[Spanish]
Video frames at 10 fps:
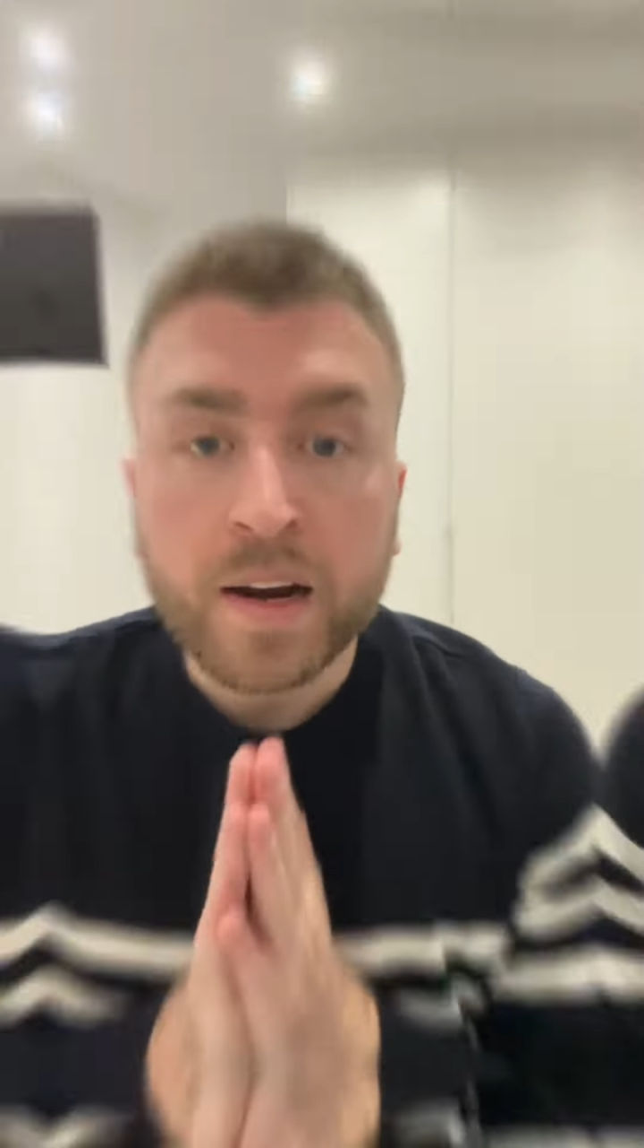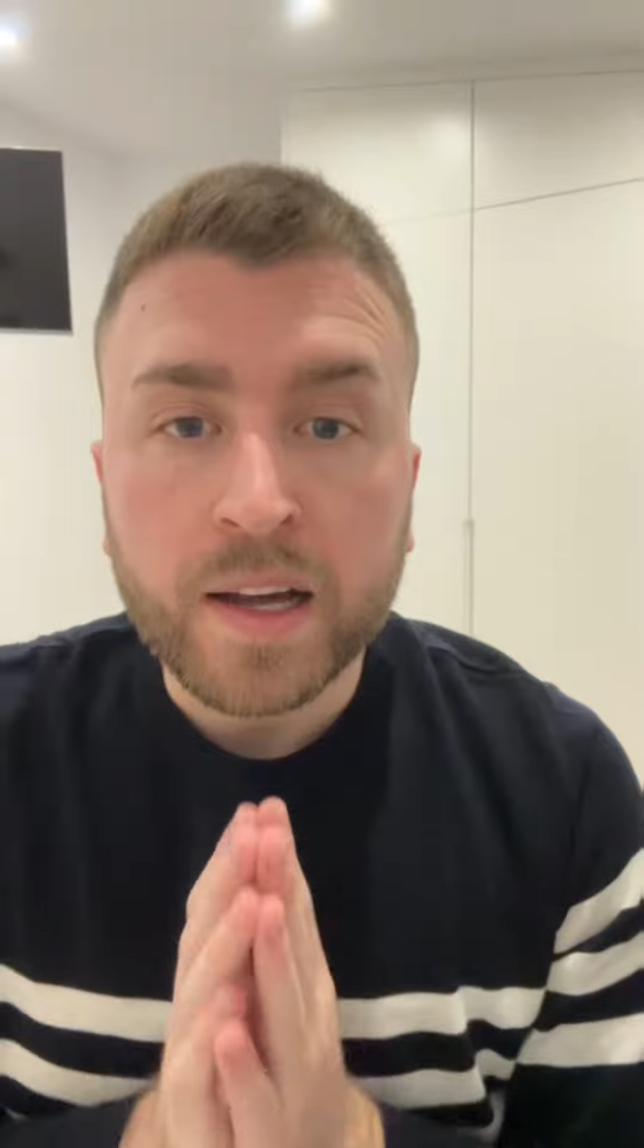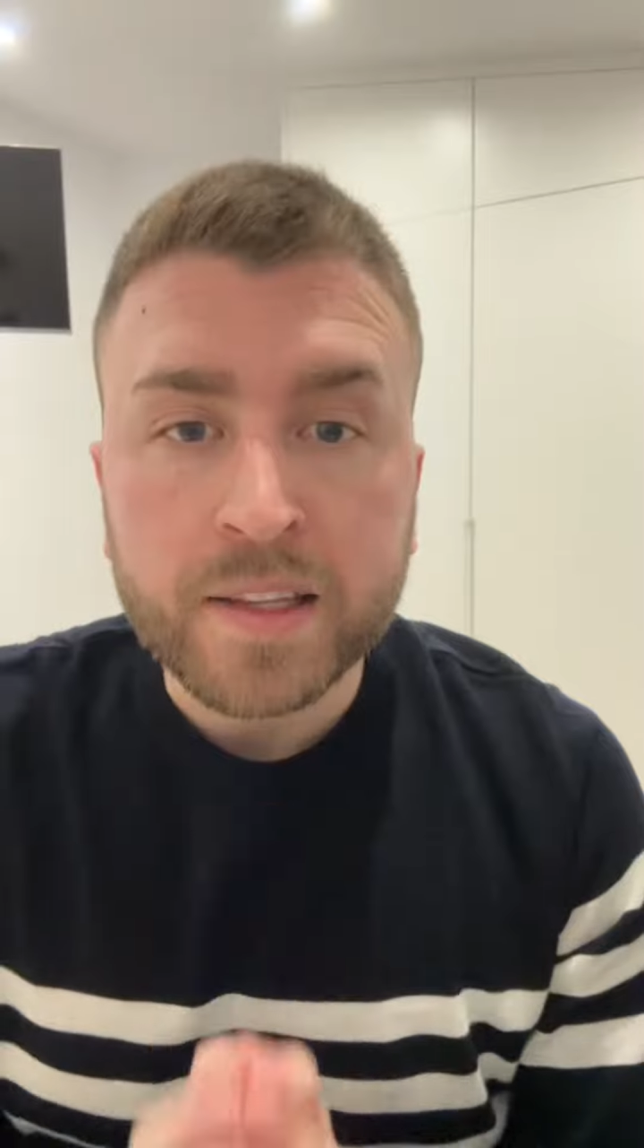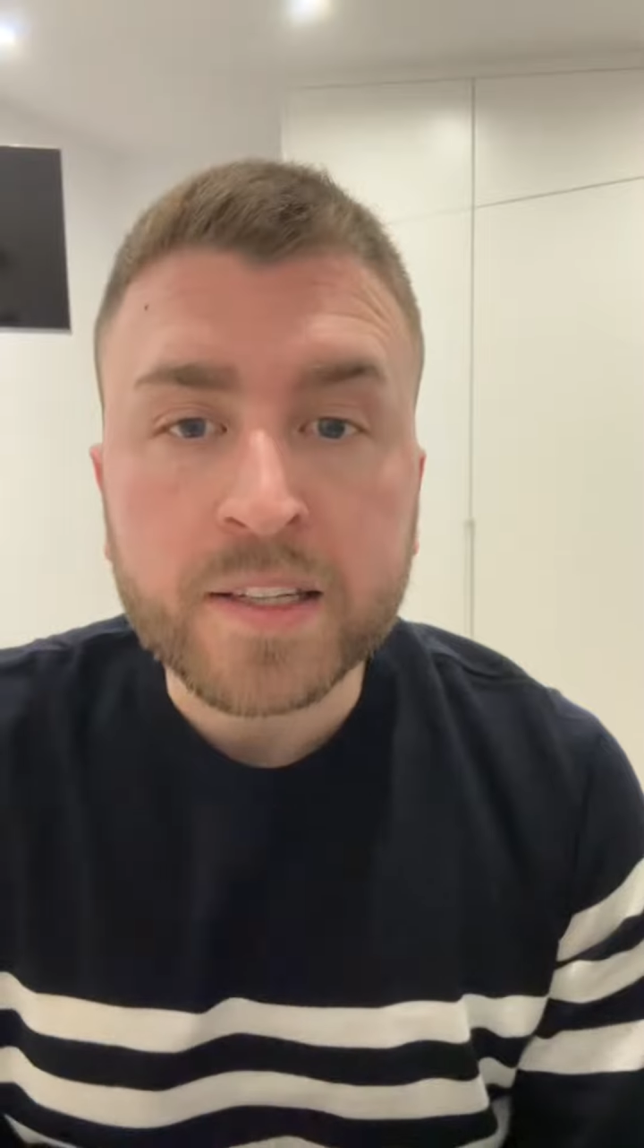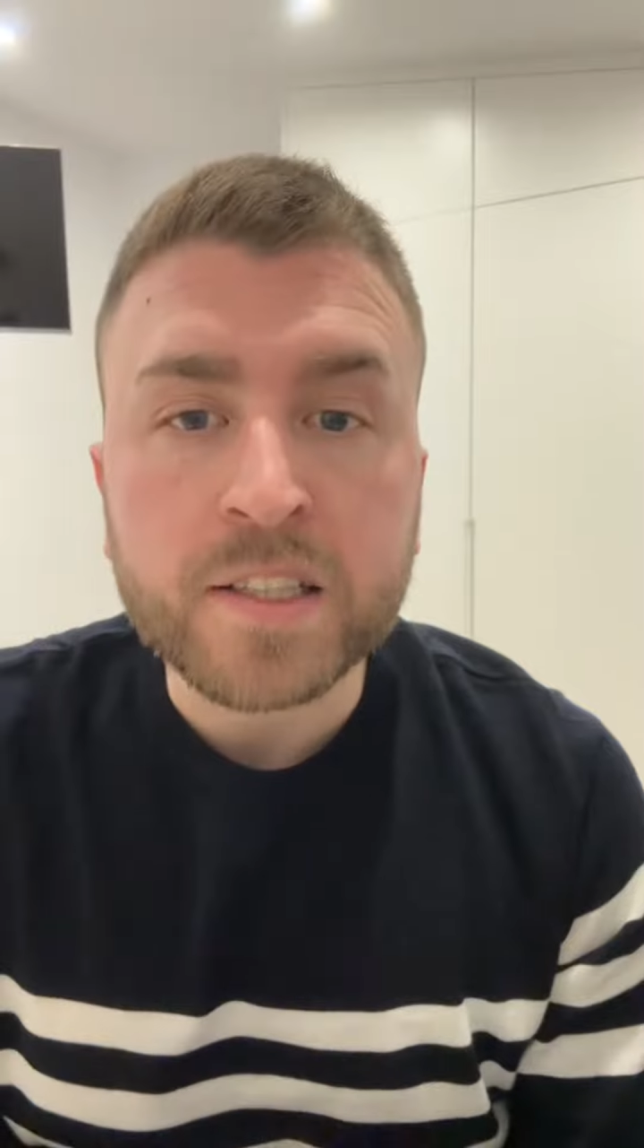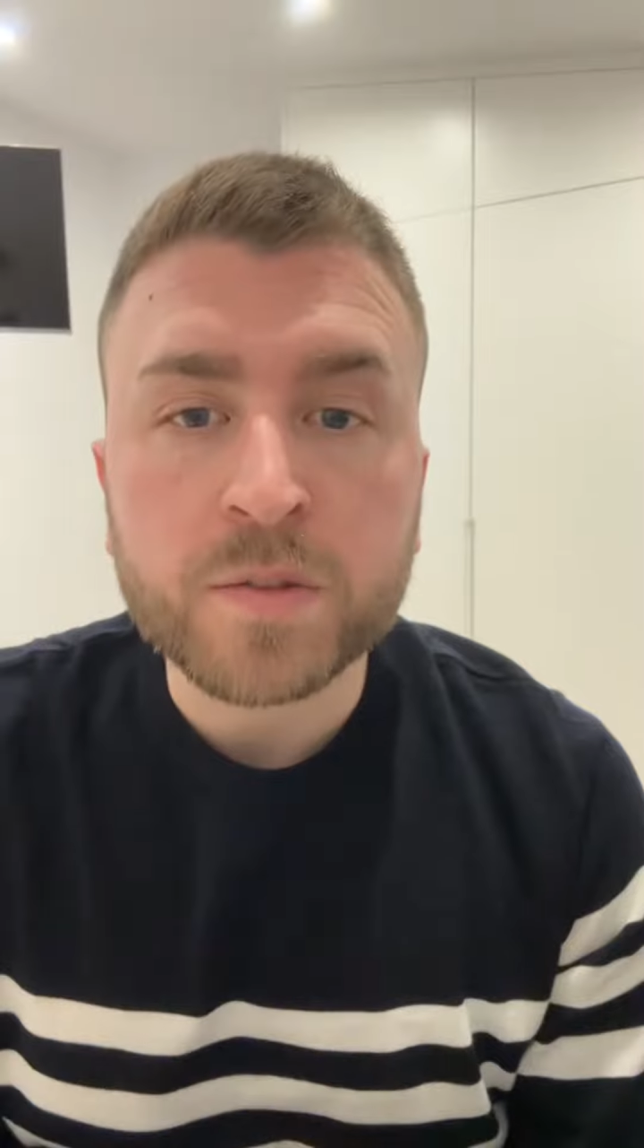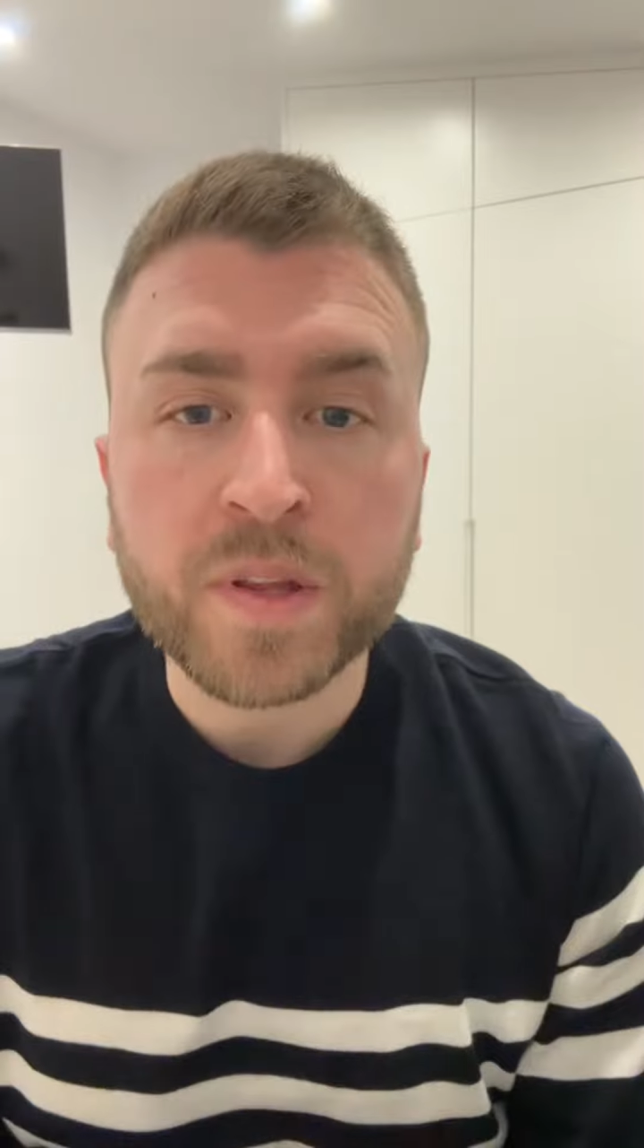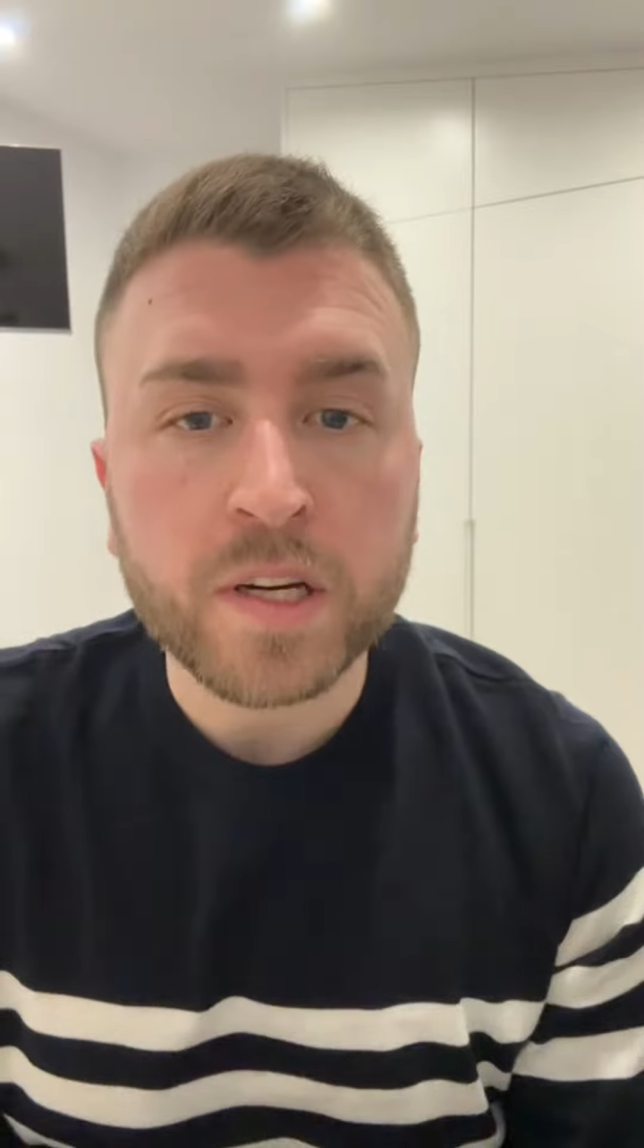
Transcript: La TIE se expide